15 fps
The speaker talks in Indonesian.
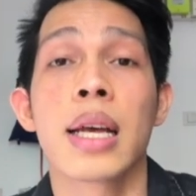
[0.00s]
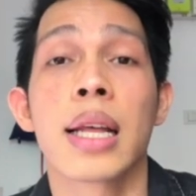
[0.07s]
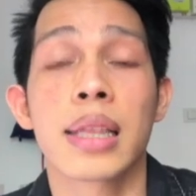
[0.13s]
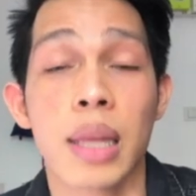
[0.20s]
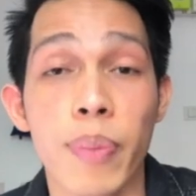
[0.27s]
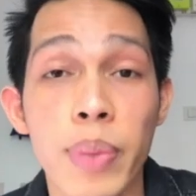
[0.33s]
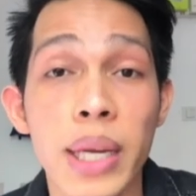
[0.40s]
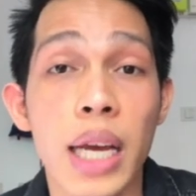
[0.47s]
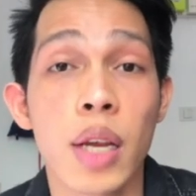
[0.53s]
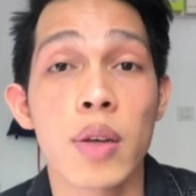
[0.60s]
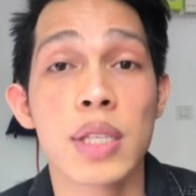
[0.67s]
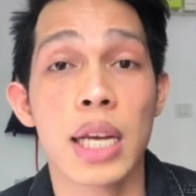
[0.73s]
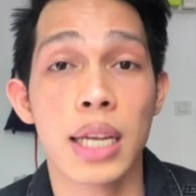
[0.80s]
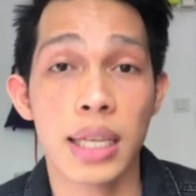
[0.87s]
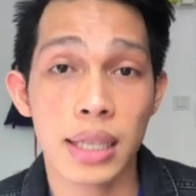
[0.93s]
Tapi kalau
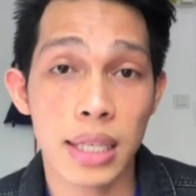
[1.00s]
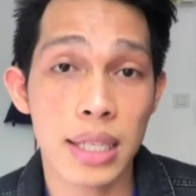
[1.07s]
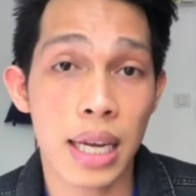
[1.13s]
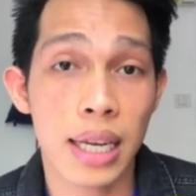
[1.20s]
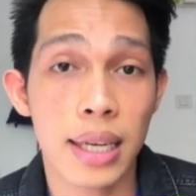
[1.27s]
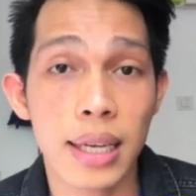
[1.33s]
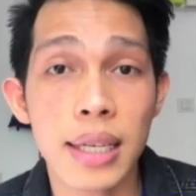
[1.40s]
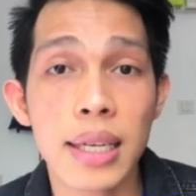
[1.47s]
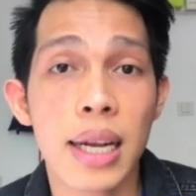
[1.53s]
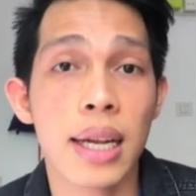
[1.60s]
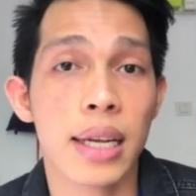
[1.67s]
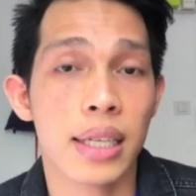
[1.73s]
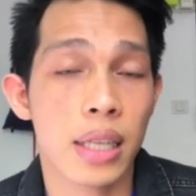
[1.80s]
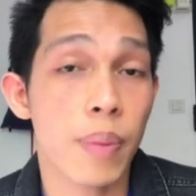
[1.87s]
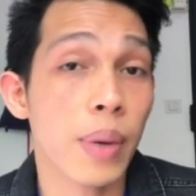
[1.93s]
saatnya kita saling kenal,
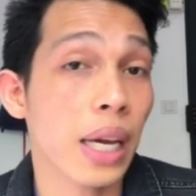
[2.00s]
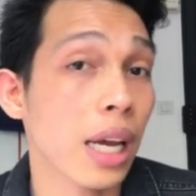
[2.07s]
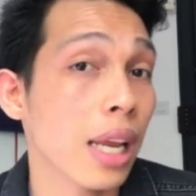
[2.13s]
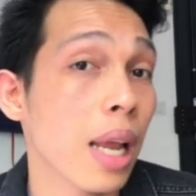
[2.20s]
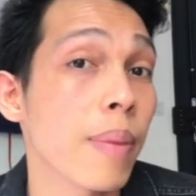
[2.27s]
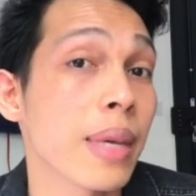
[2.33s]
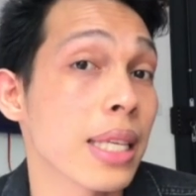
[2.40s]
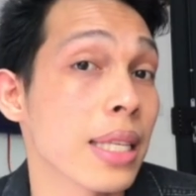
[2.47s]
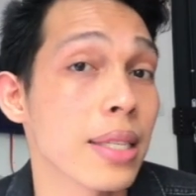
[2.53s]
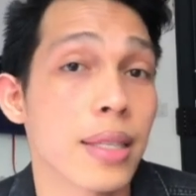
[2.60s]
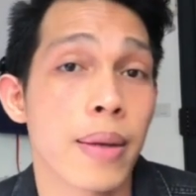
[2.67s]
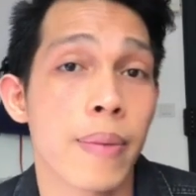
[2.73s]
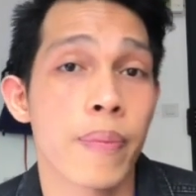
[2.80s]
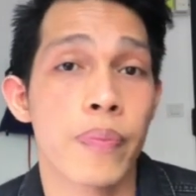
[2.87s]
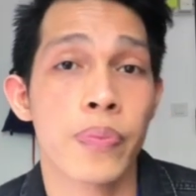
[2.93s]
kita pakai labis.
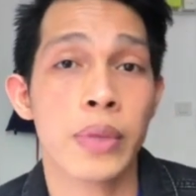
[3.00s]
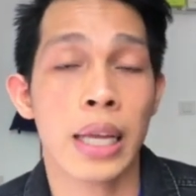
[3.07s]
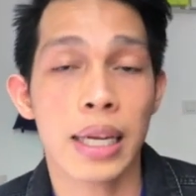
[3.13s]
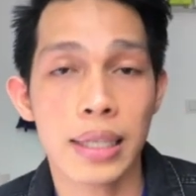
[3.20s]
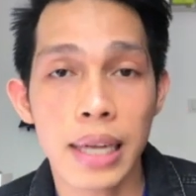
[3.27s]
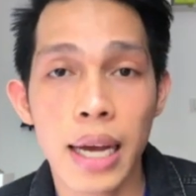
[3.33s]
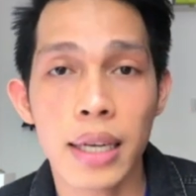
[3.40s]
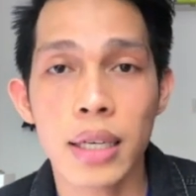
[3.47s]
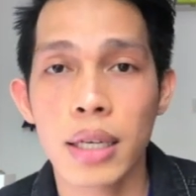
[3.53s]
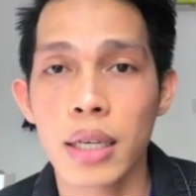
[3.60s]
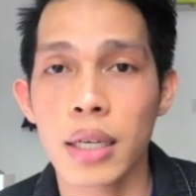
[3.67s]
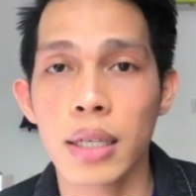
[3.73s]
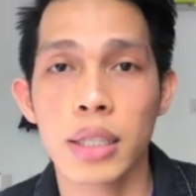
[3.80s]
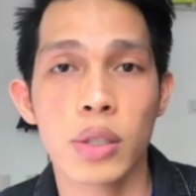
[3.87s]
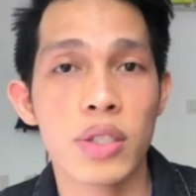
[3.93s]
Dan uh,
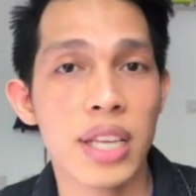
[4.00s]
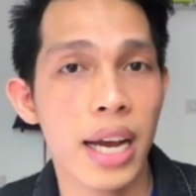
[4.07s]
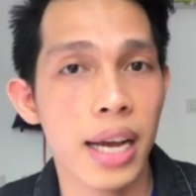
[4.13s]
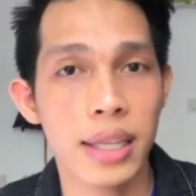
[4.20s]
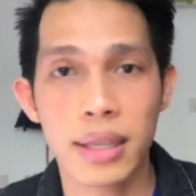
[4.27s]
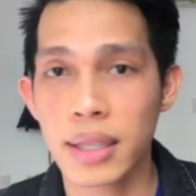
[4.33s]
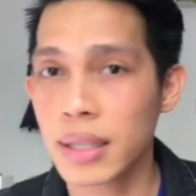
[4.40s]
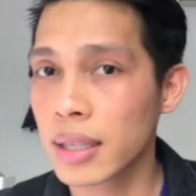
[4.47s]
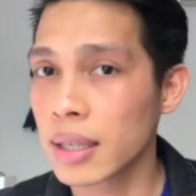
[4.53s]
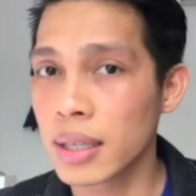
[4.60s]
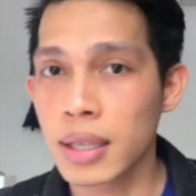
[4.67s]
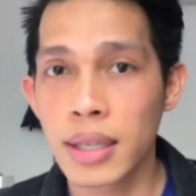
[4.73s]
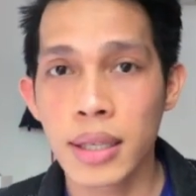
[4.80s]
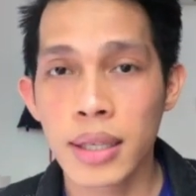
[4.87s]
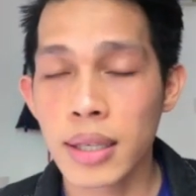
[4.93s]
itu sangat
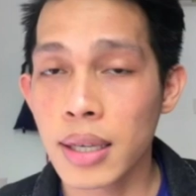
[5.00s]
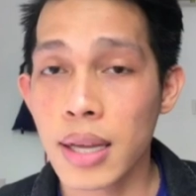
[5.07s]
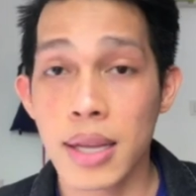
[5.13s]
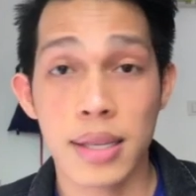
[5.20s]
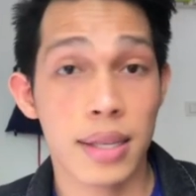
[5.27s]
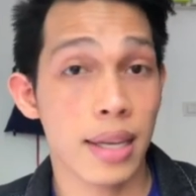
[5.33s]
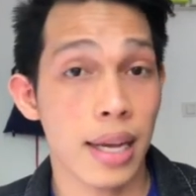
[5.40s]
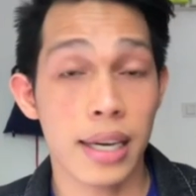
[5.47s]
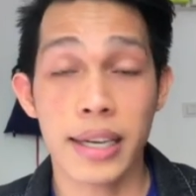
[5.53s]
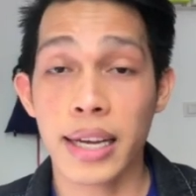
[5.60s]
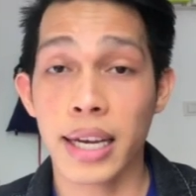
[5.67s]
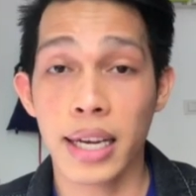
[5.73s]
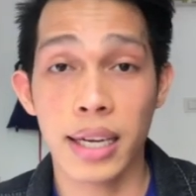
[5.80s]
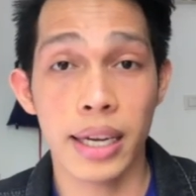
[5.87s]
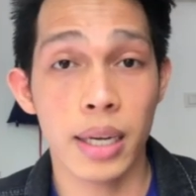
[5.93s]
kalian akan
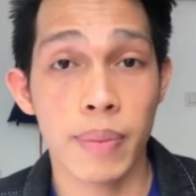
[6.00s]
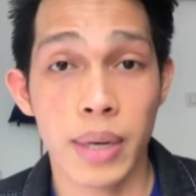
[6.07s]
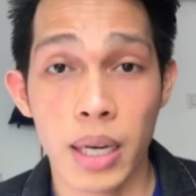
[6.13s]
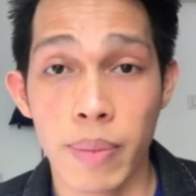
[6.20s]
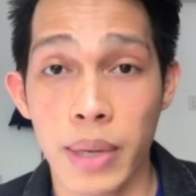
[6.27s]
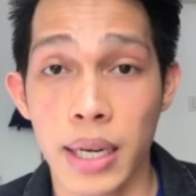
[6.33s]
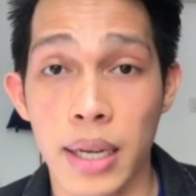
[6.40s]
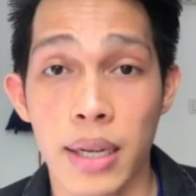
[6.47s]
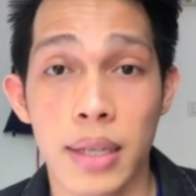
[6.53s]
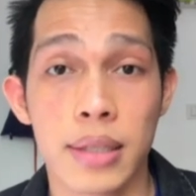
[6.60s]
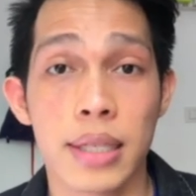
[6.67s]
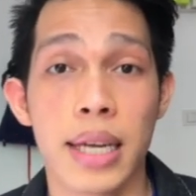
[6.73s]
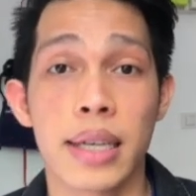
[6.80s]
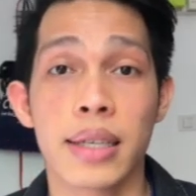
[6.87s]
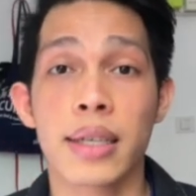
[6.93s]
lihat di mana-mana.
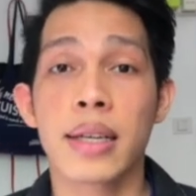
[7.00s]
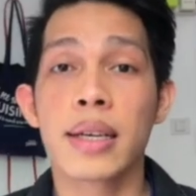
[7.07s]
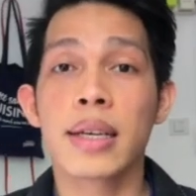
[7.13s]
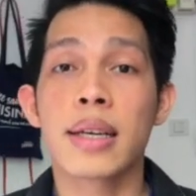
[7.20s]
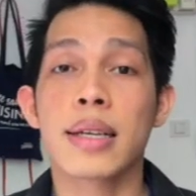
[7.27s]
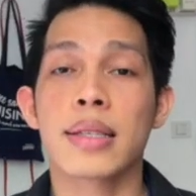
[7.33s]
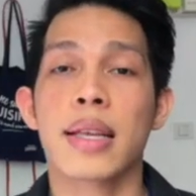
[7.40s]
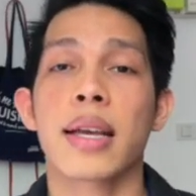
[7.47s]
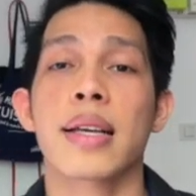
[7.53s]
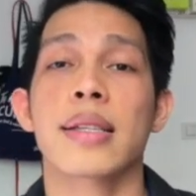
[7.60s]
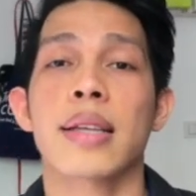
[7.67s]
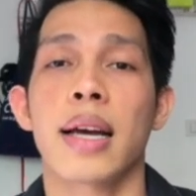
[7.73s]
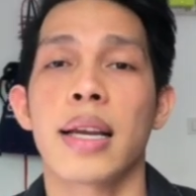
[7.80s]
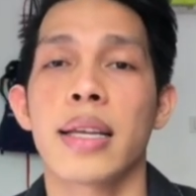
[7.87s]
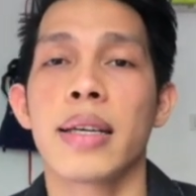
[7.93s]
Dan saya ingat
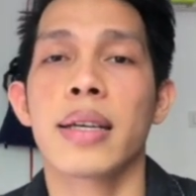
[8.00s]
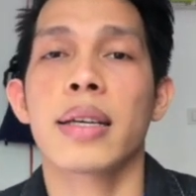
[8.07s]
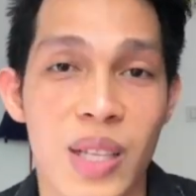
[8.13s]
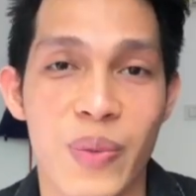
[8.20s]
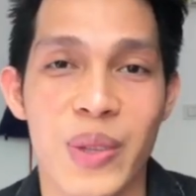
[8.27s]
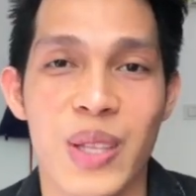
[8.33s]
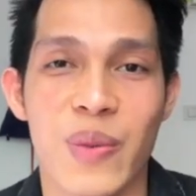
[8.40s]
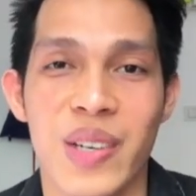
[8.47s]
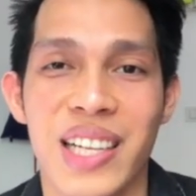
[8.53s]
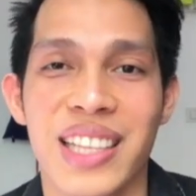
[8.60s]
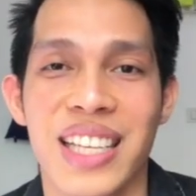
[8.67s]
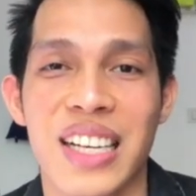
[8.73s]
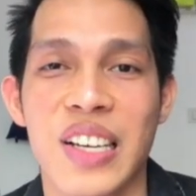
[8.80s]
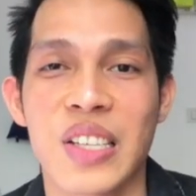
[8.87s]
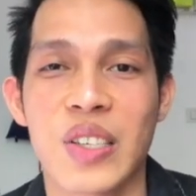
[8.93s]
sekali teman-teman
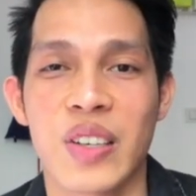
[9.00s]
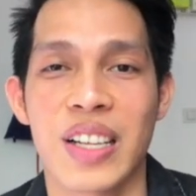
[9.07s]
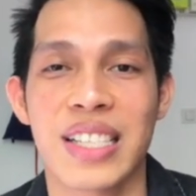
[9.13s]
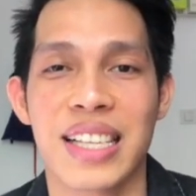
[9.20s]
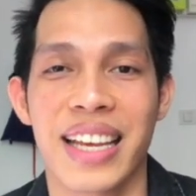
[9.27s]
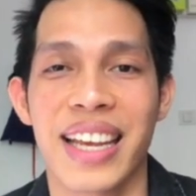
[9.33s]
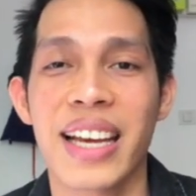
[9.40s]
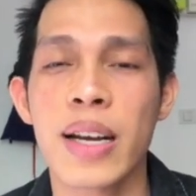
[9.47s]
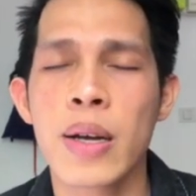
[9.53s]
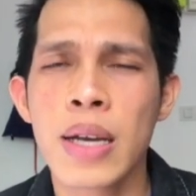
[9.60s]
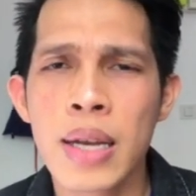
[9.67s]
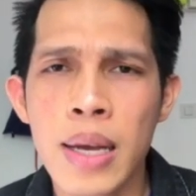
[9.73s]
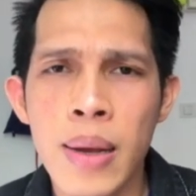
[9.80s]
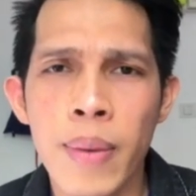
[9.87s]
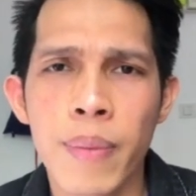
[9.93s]
internasional saya,
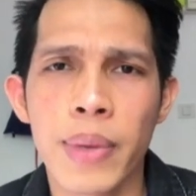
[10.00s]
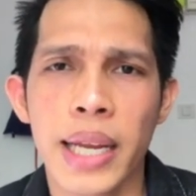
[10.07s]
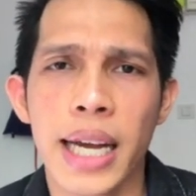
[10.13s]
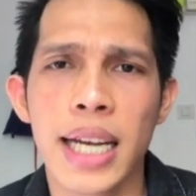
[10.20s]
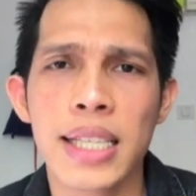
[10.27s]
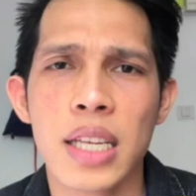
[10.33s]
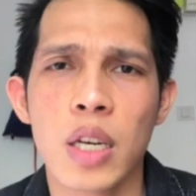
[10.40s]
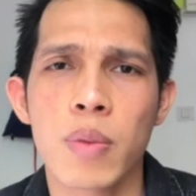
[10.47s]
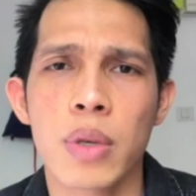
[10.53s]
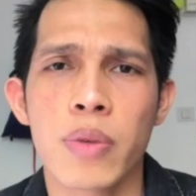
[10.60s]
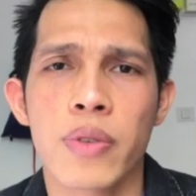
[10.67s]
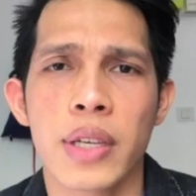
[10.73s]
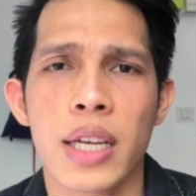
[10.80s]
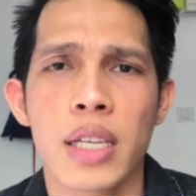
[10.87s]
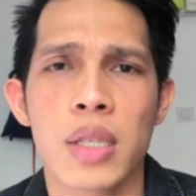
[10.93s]
mereka selalu
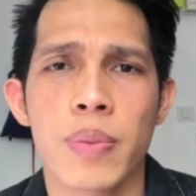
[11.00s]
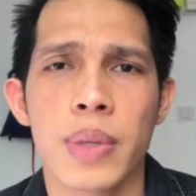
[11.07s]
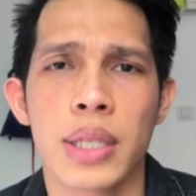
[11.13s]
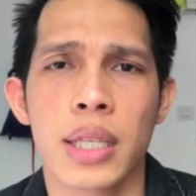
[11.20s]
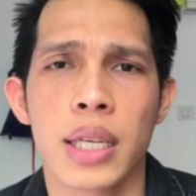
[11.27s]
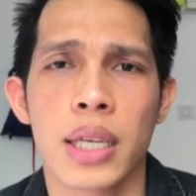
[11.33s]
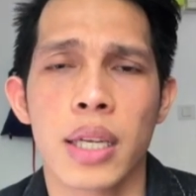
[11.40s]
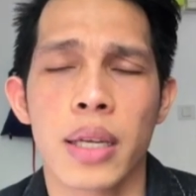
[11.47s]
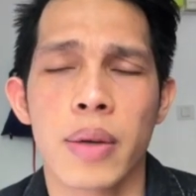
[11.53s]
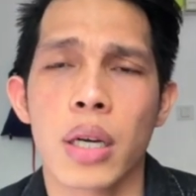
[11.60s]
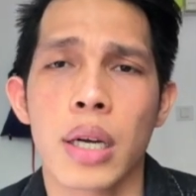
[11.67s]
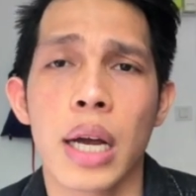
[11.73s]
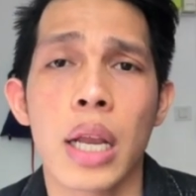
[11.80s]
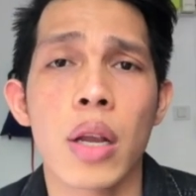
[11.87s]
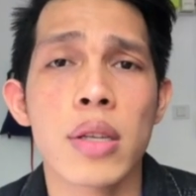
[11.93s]
berpikir seperti ini.
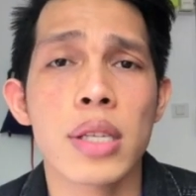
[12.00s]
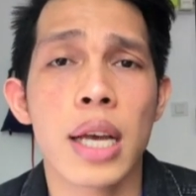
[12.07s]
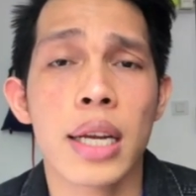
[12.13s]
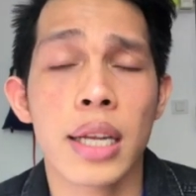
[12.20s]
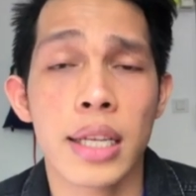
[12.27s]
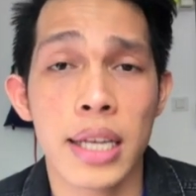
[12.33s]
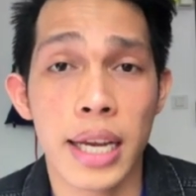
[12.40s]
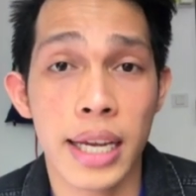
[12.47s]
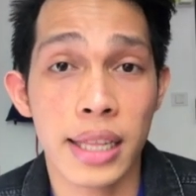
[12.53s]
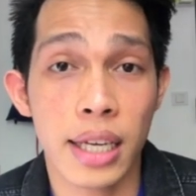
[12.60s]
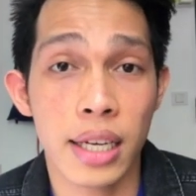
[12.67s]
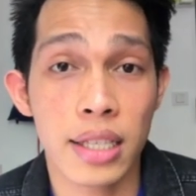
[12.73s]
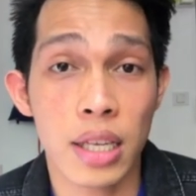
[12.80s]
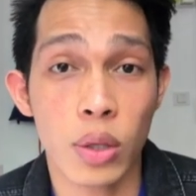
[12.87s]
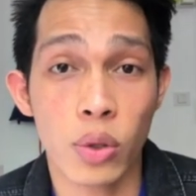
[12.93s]
Kalau seandainya kita di
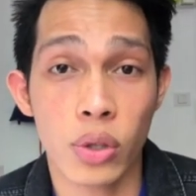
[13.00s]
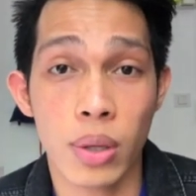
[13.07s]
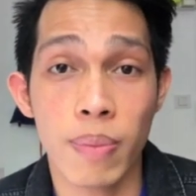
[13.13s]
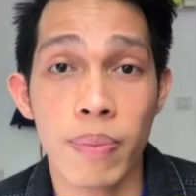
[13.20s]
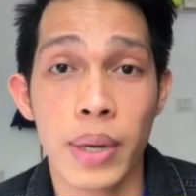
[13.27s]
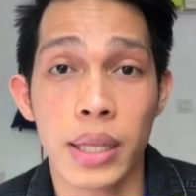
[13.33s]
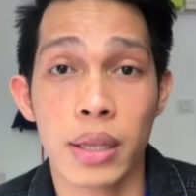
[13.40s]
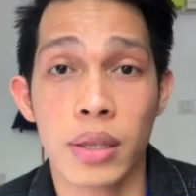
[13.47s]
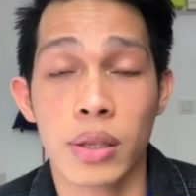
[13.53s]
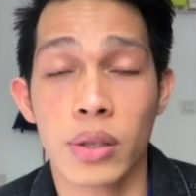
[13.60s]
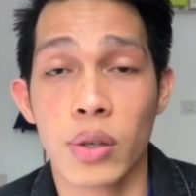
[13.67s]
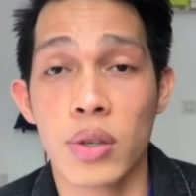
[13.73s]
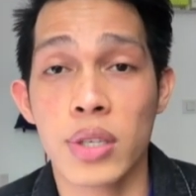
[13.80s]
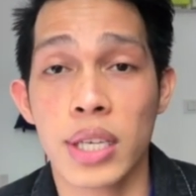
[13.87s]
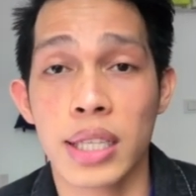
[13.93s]
satu tempat,
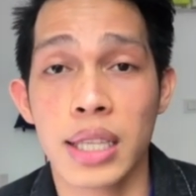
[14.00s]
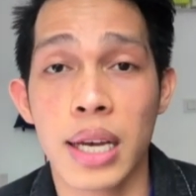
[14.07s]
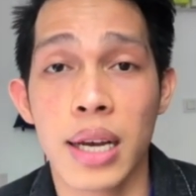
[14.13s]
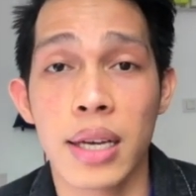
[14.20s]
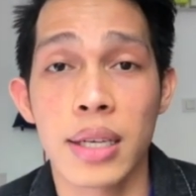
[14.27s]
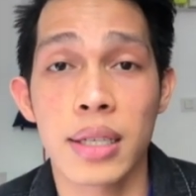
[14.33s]
terus kita